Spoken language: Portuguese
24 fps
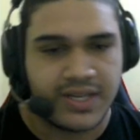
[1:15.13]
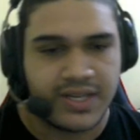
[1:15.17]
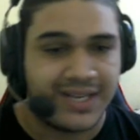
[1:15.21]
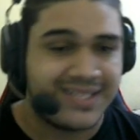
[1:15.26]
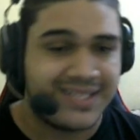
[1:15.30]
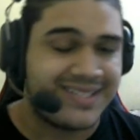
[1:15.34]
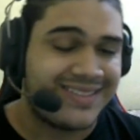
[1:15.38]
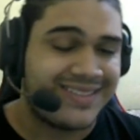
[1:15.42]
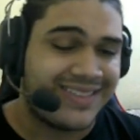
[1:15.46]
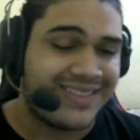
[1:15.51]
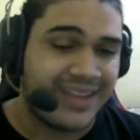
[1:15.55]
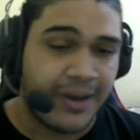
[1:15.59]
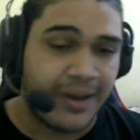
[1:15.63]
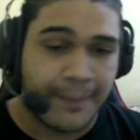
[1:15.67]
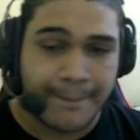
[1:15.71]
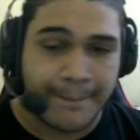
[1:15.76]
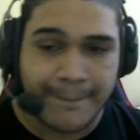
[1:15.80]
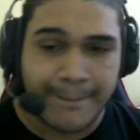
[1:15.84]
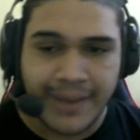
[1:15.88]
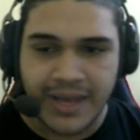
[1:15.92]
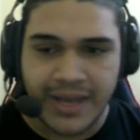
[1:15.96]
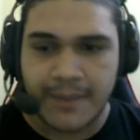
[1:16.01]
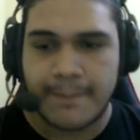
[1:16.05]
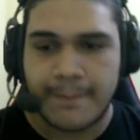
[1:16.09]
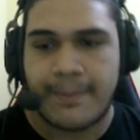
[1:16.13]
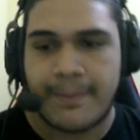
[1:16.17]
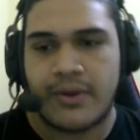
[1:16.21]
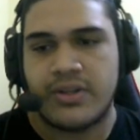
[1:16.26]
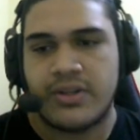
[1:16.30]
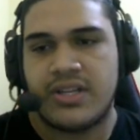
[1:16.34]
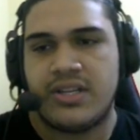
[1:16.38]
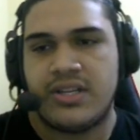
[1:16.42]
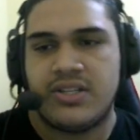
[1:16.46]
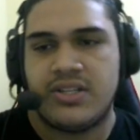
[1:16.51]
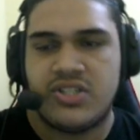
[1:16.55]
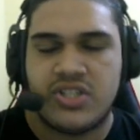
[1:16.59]
que elas também
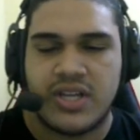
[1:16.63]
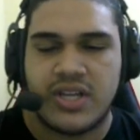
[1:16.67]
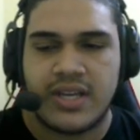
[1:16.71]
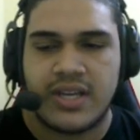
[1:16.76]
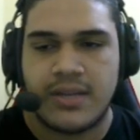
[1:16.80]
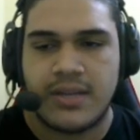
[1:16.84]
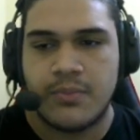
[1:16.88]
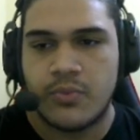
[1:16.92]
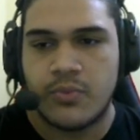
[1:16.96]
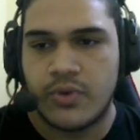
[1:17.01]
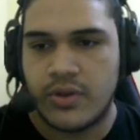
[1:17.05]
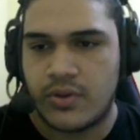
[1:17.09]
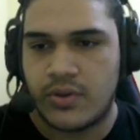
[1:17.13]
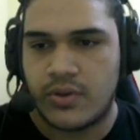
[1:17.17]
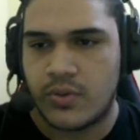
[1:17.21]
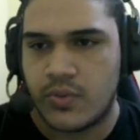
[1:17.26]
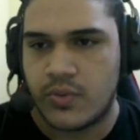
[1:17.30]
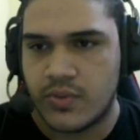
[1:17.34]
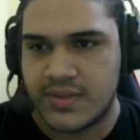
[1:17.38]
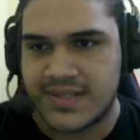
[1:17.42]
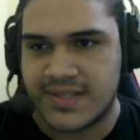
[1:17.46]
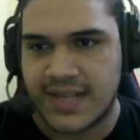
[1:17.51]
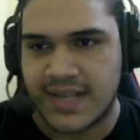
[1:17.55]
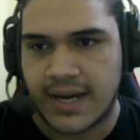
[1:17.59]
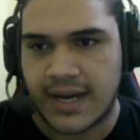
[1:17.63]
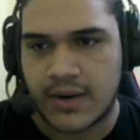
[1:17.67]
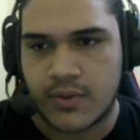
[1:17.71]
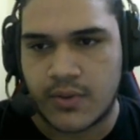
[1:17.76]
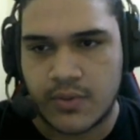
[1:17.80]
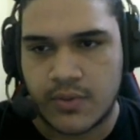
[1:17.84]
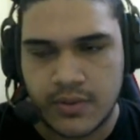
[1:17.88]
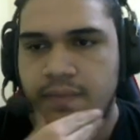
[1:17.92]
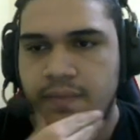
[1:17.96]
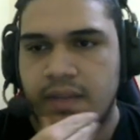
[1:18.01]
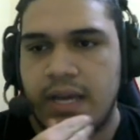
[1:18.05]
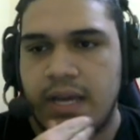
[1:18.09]
podem encher e muito o saco.